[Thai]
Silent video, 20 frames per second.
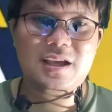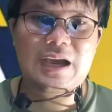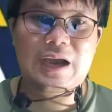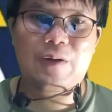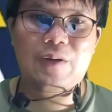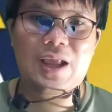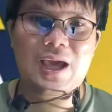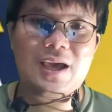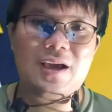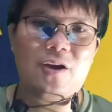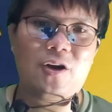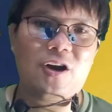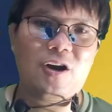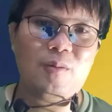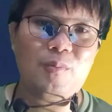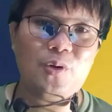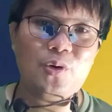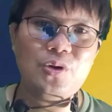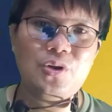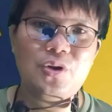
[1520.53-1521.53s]
เอาแหละข้อ
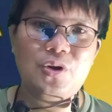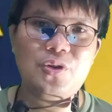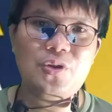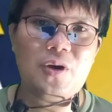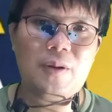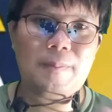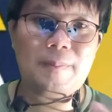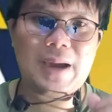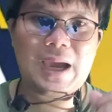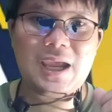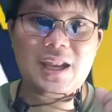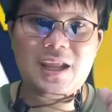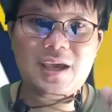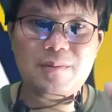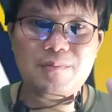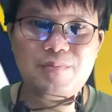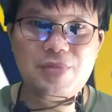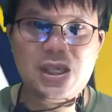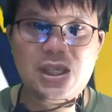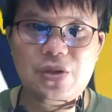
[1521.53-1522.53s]
มูลโดยทั่วไปเนี่
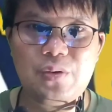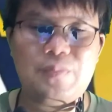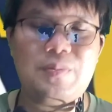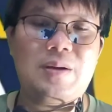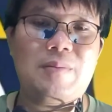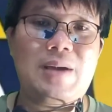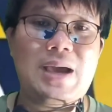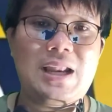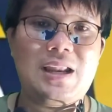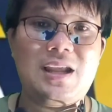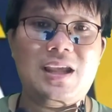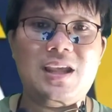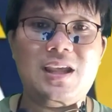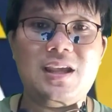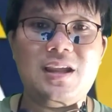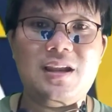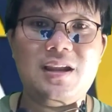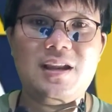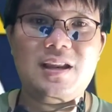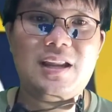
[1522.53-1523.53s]
ยมีอยู่ประมาณนี้
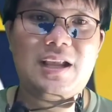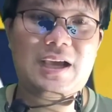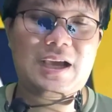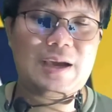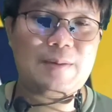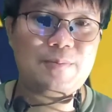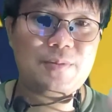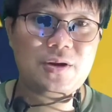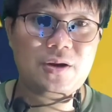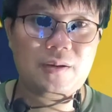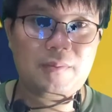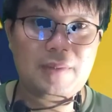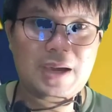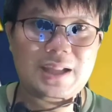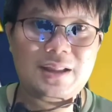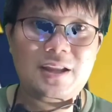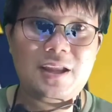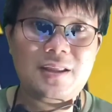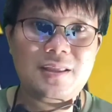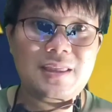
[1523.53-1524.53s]
นะครับก็
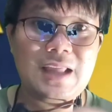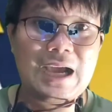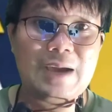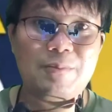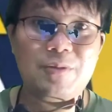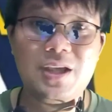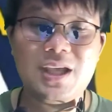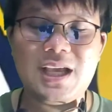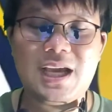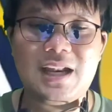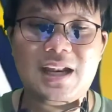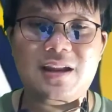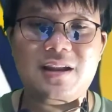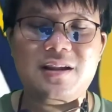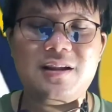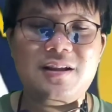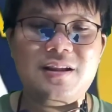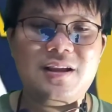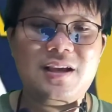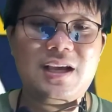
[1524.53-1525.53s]
มาติดตามด้วยกัน
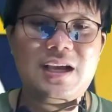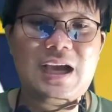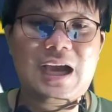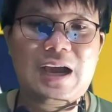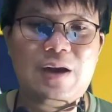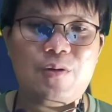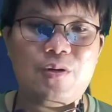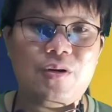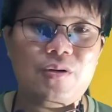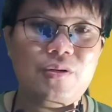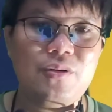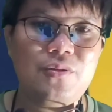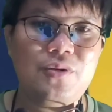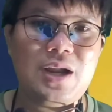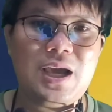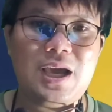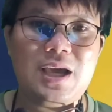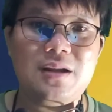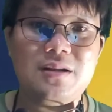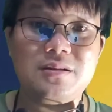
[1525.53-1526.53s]
ข่าวของ
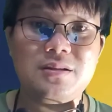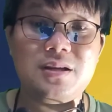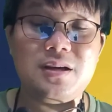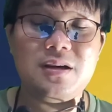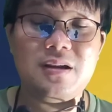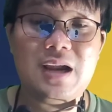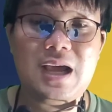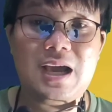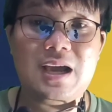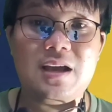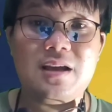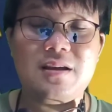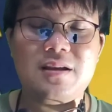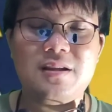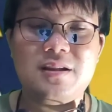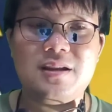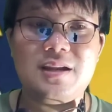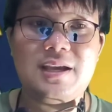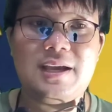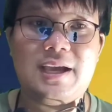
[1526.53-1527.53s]
Luna หรือ Terra
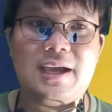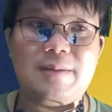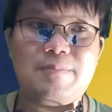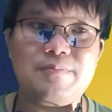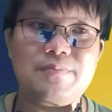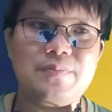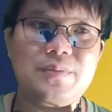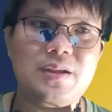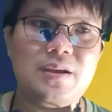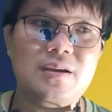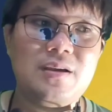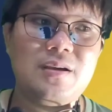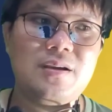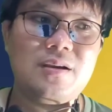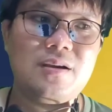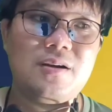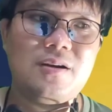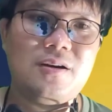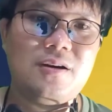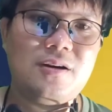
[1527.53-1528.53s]
นะครับ
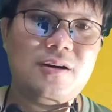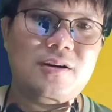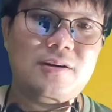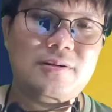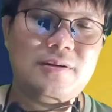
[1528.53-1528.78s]
ก็